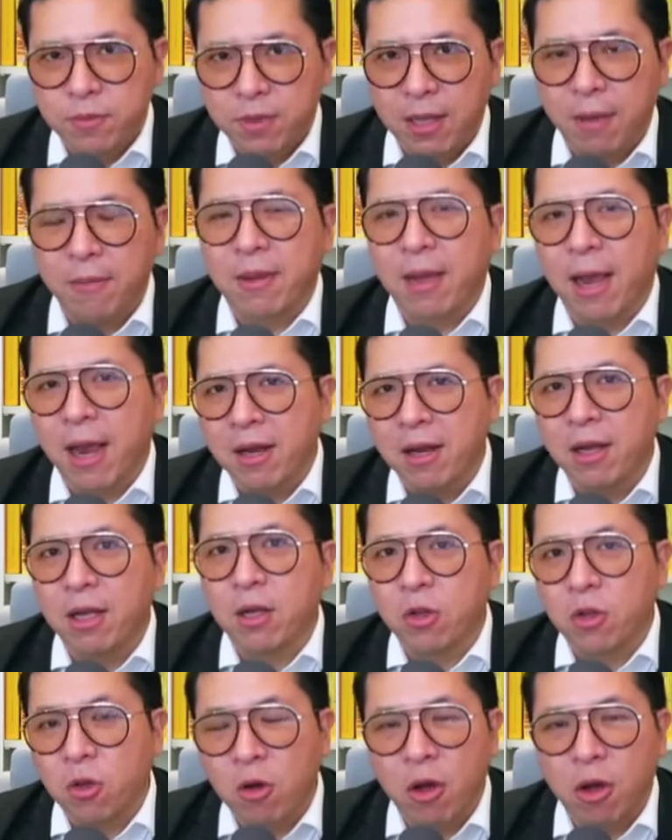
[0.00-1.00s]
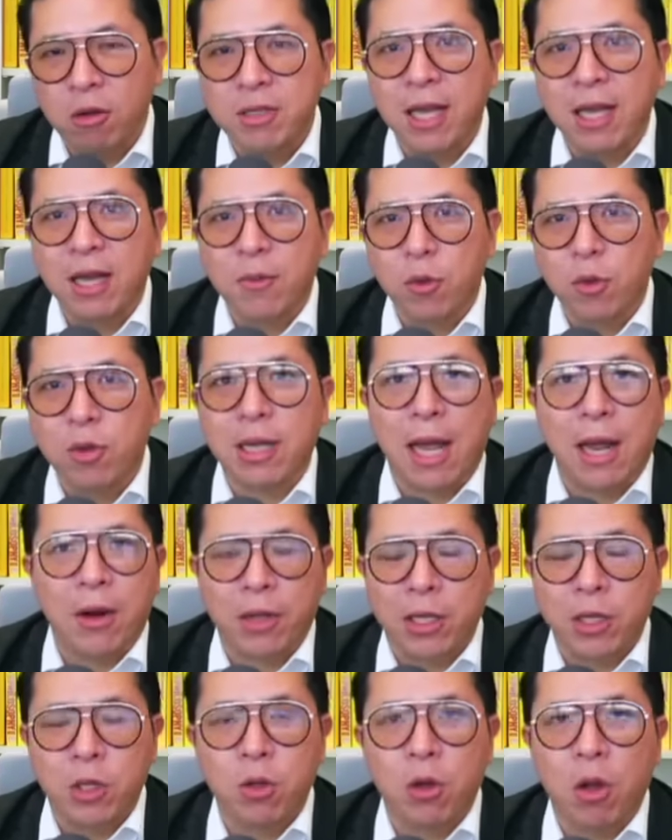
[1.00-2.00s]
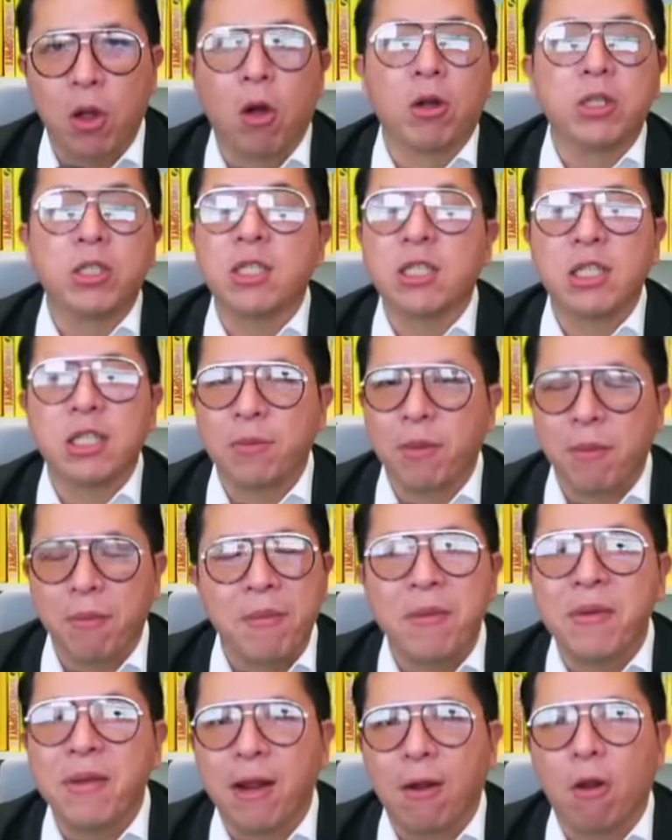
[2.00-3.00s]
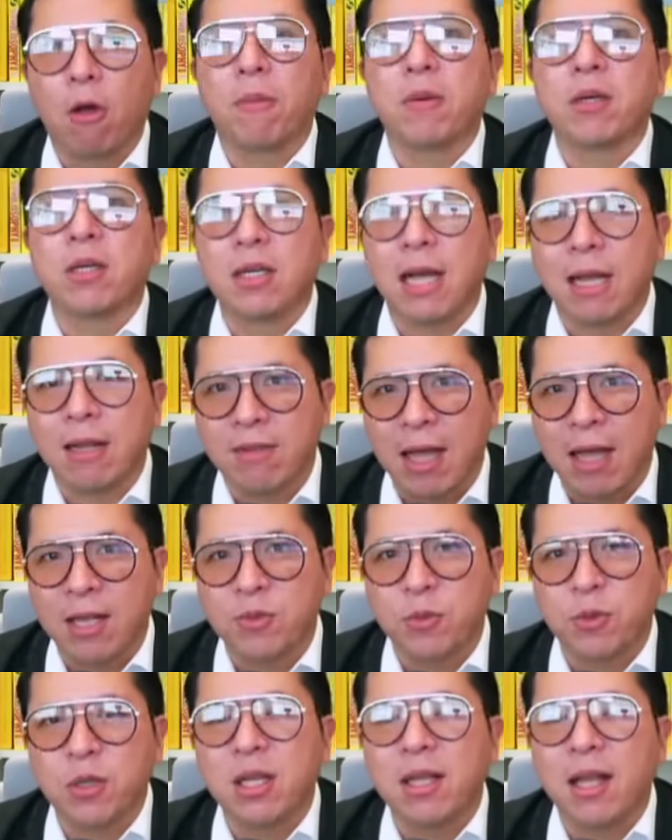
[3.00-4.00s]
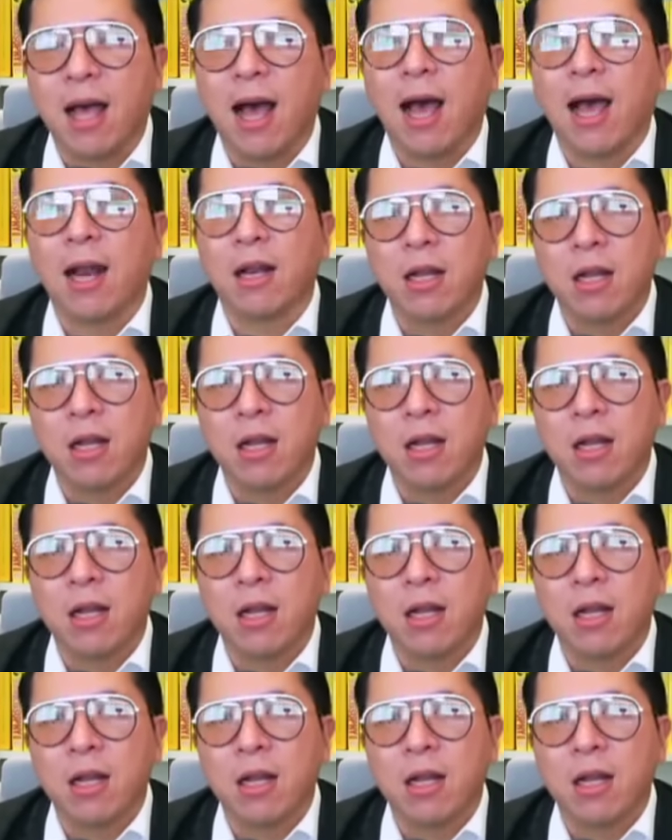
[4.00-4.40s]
ทำยังไงหนึ่งต้องเข้าใจกระบวนการของการทดลองก่อนซึ่งจริงๆมันไม่มีอะไรหรอกมันคือการตั้งสมมติฐาน